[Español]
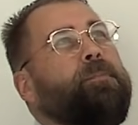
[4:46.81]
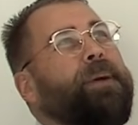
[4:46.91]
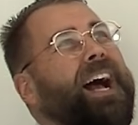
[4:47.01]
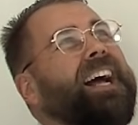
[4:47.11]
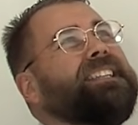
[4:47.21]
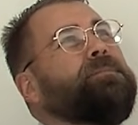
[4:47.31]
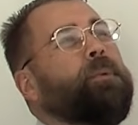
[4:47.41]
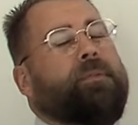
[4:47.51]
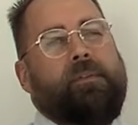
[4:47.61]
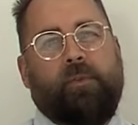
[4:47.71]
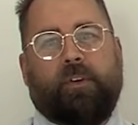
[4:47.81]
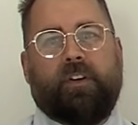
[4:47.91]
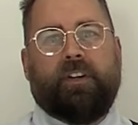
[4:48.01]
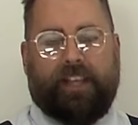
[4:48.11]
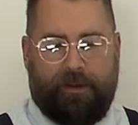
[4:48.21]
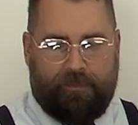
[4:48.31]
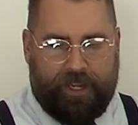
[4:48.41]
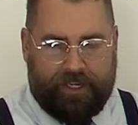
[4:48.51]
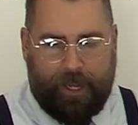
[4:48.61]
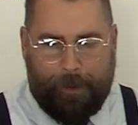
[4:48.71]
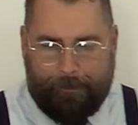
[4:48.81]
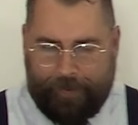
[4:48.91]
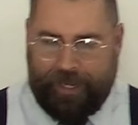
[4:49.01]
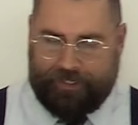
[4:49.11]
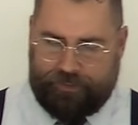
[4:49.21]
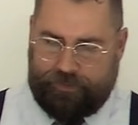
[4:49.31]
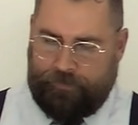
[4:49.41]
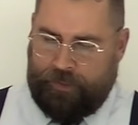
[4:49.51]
paz, por favor, que venga paz.